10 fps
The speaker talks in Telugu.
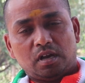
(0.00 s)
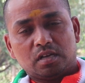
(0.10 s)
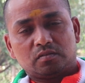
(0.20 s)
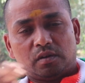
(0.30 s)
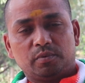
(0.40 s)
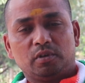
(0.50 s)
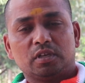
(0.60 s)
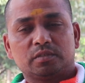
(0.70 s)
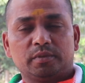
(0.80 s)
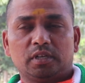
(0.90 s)
లాస్ట్
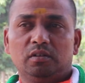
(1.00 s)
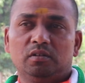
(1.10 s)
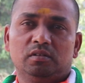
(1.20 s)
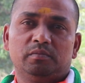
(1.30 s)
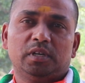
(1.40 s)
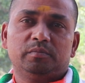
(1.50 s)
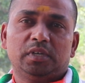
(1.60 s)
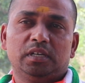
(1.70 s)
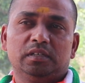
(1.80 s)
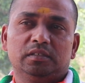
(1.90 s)
అపోలో హాస్పిటల్లో మా
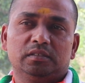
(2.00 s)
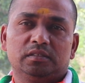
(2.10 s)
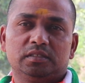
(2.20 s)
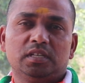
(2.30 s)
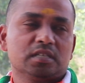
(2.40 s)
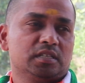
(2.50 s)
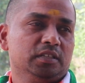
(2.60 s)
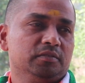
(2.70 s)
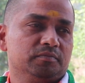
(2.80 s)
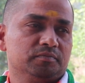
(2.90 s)
అమ్మ సీరియస్
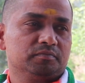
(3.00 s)
అయింది